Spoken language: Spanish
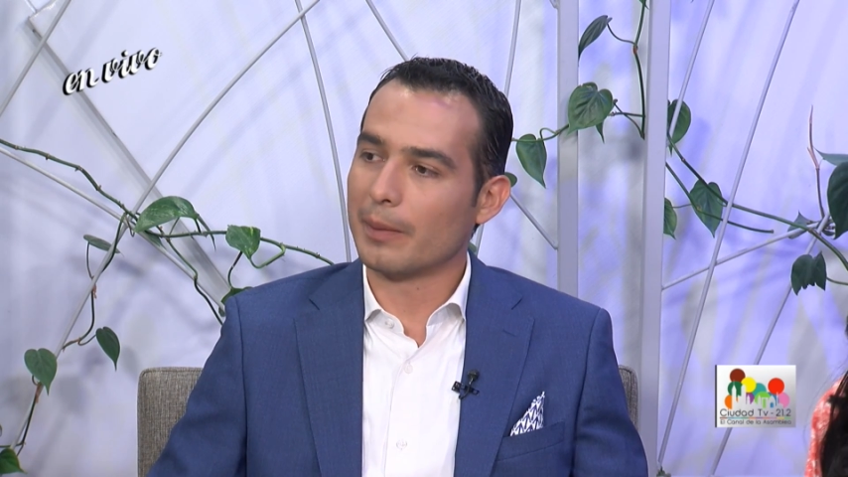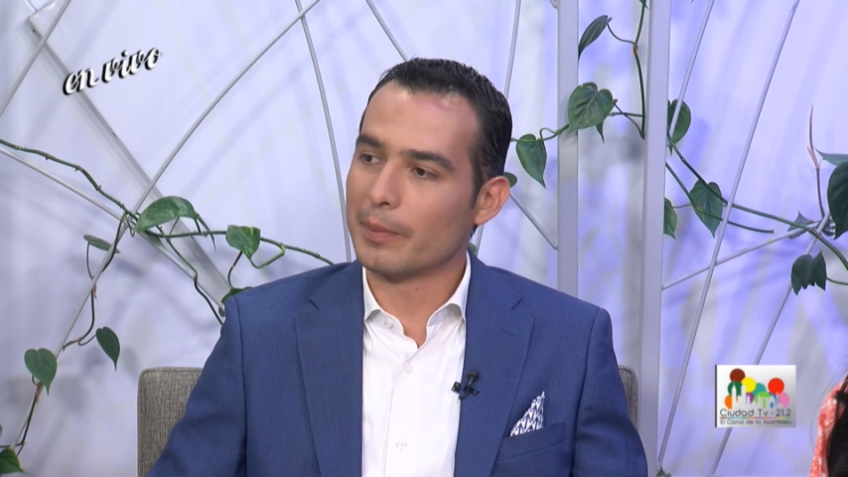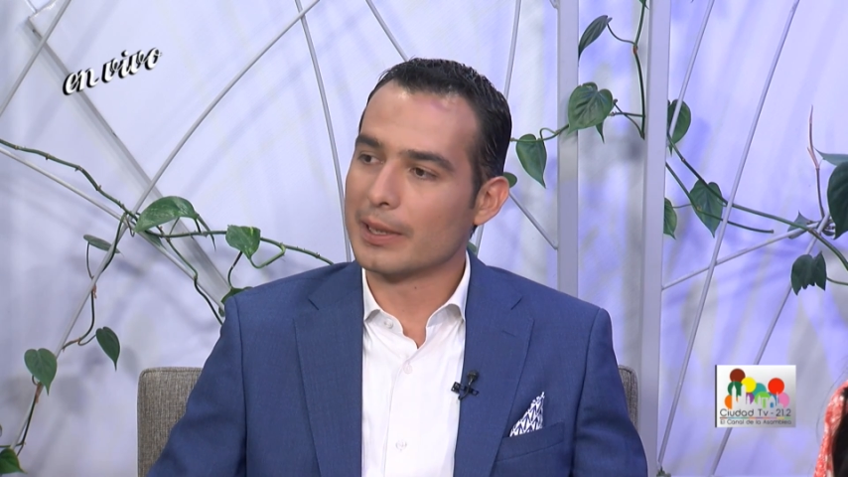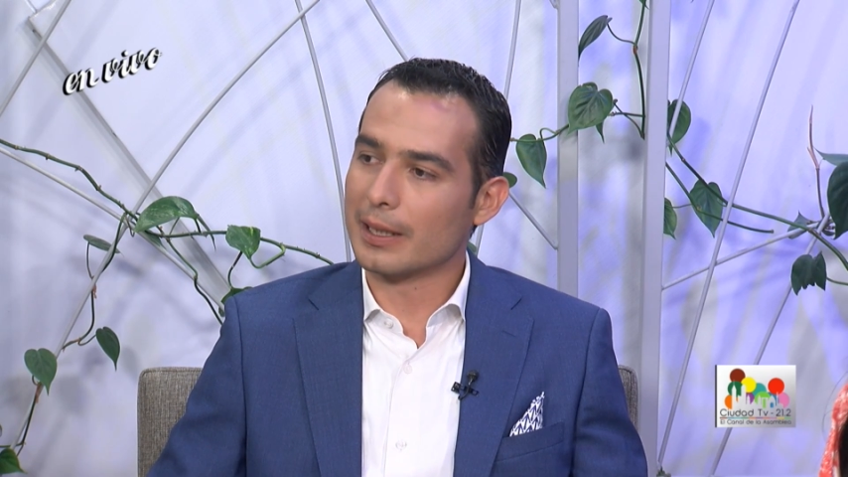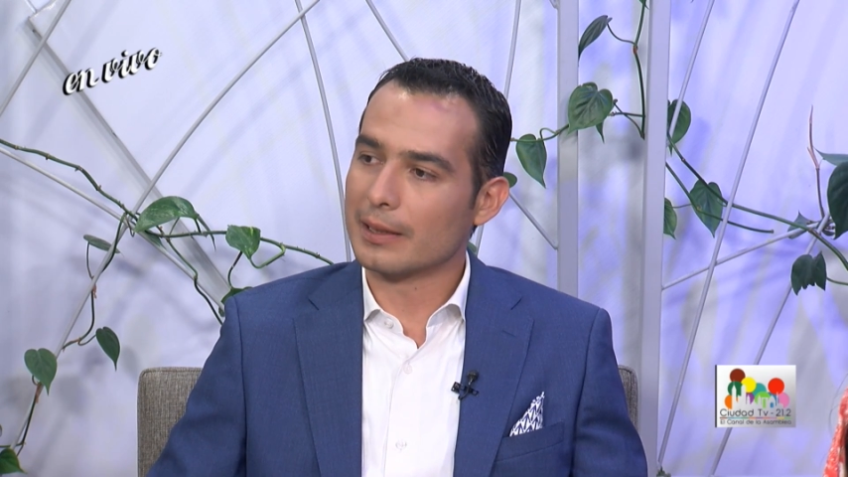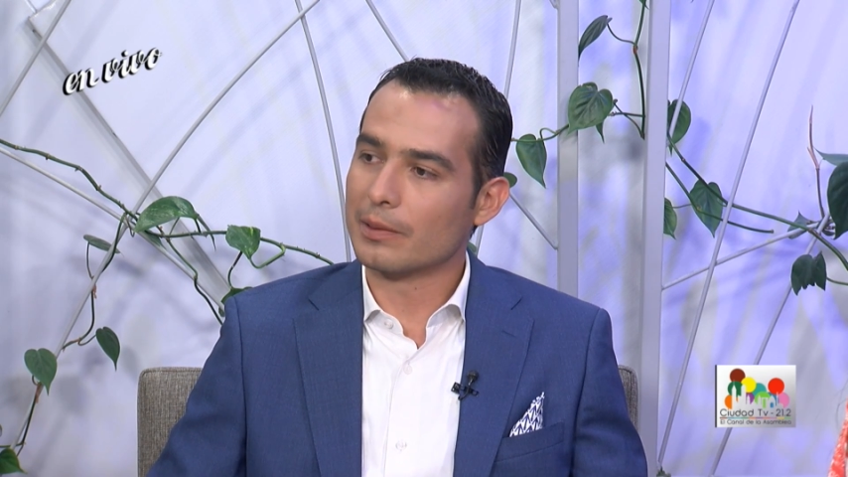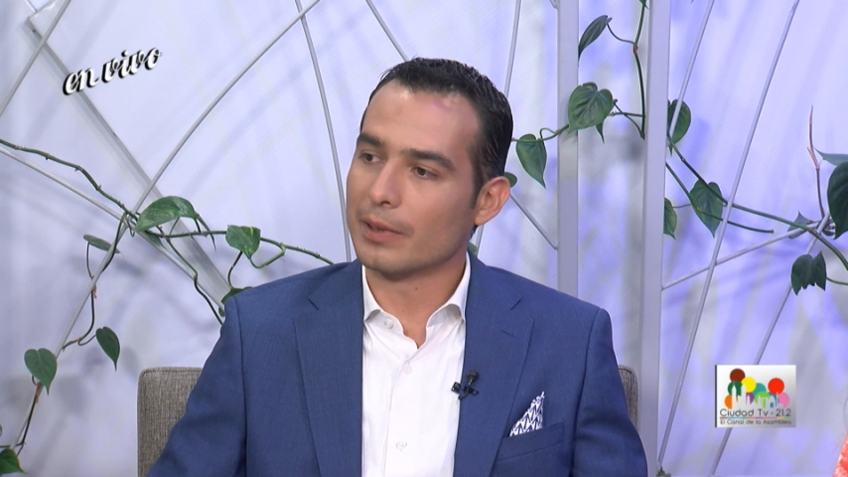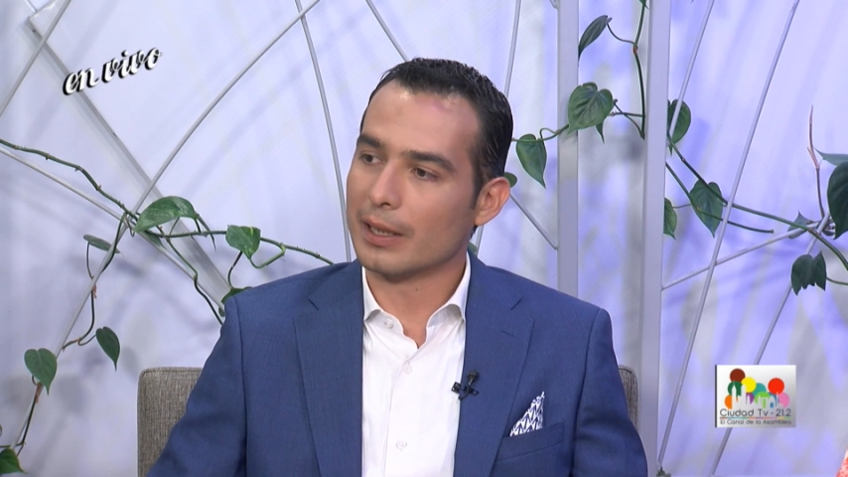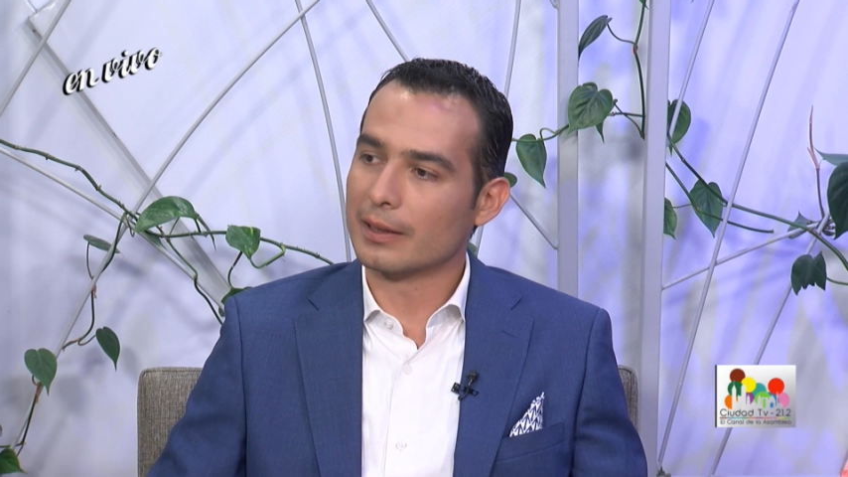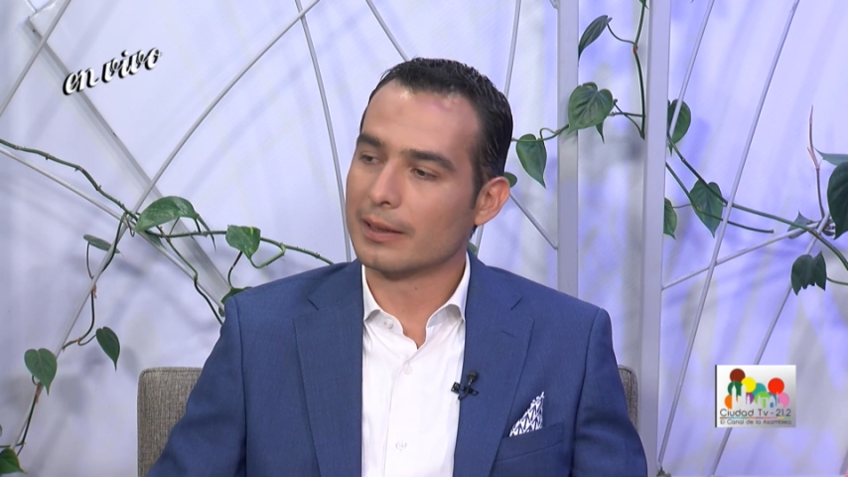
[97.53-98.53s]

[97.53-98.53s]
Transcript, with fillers: empezar a estudiar